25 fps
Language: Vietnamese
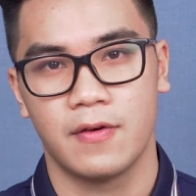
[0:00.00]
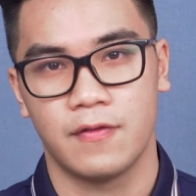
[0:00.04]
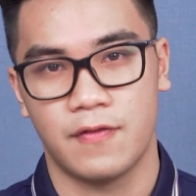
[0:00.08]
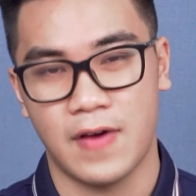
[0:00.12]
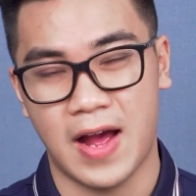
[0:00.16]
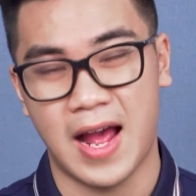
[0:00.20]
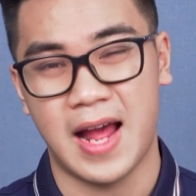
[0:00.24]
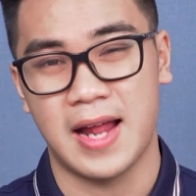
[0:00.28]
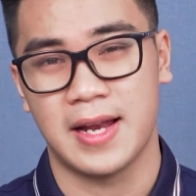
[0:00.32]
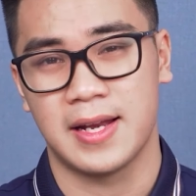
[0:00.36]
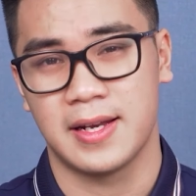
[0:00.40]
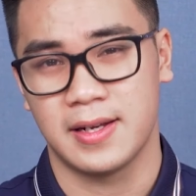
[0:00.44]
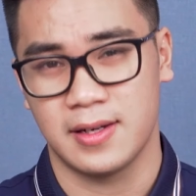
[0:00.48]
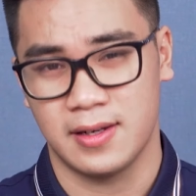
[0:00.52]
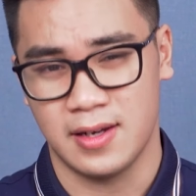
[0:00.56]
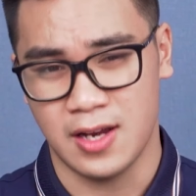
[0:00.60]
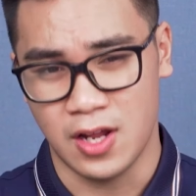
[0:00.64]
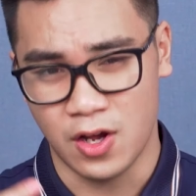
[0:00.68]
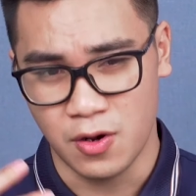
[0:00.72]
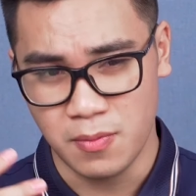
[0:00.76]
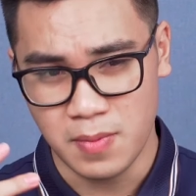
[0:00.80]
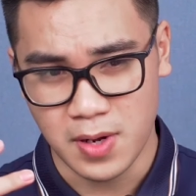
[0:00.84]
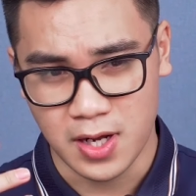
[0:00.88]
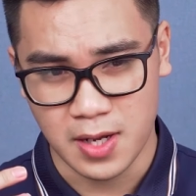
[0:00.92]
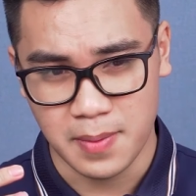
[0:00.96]
và
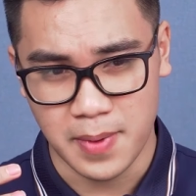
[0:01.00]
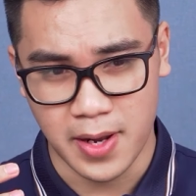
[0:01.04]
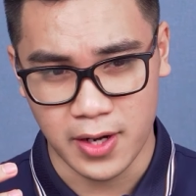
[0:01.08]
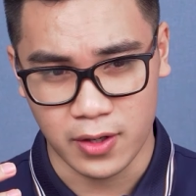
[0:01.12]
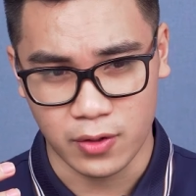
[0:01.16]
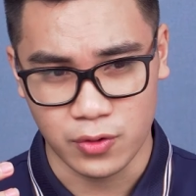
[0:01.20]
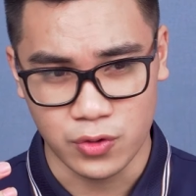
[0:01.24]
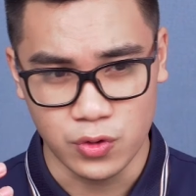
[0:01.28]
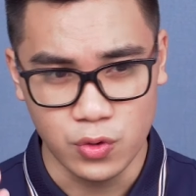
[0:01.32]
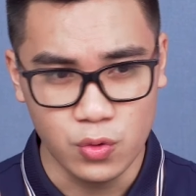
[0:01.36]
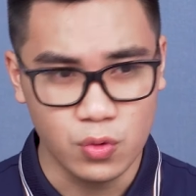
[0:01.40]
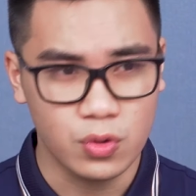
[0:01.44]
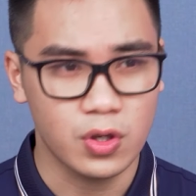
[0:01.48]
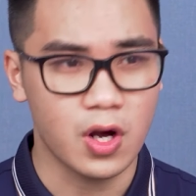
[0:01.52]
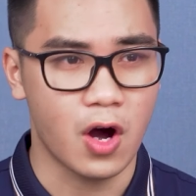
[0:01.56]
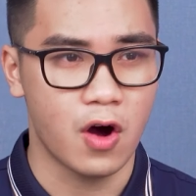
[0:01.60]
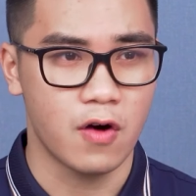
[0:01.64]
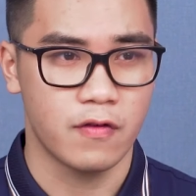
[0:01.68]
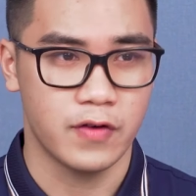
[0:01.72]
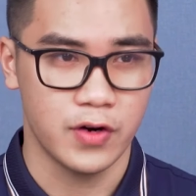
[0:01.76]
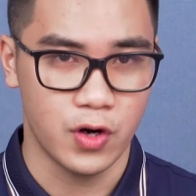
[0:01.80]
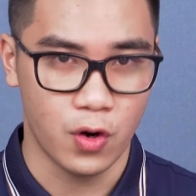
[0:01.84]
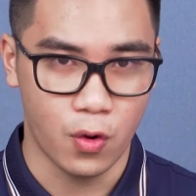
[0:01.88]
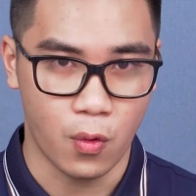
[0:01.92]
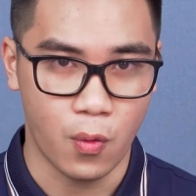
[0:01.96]
nếu mà các bạn có nhu
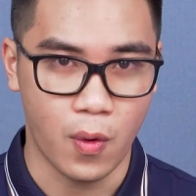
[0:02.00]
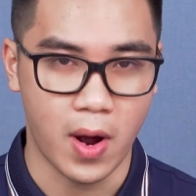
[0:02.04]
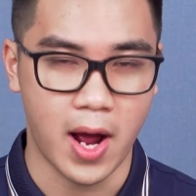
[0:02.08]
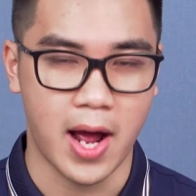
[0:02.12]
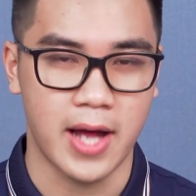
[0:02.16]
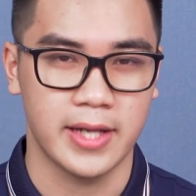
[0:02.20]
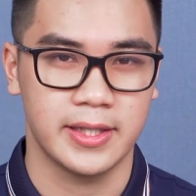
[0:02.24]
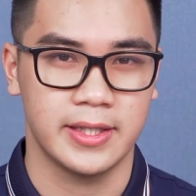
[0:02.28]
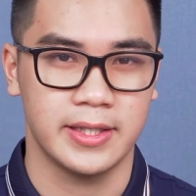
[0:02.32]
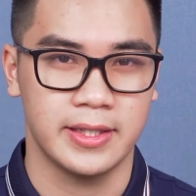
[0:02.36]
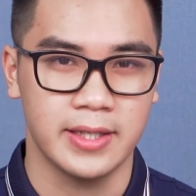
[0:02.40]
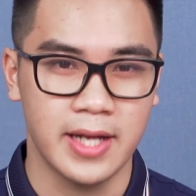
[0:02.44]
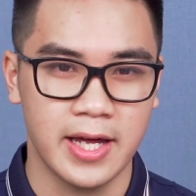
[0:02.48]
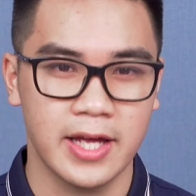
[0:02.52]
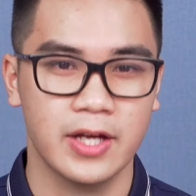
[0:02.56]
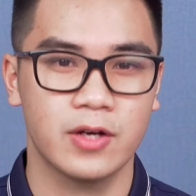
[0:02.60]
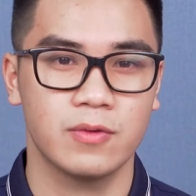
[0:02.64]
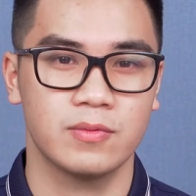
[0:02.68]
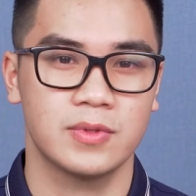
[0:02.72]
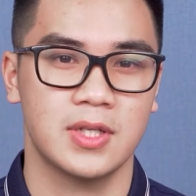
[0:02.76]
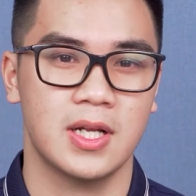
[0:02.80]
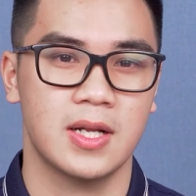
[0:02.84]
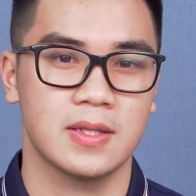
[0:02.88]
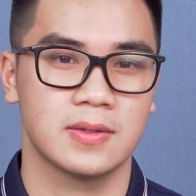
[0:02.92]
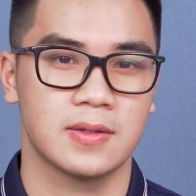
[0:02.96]
cầu về đồ họa thì đây
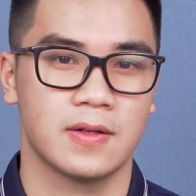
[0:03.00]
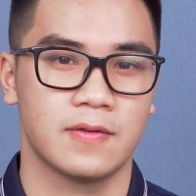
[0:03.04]
cũng sẽ là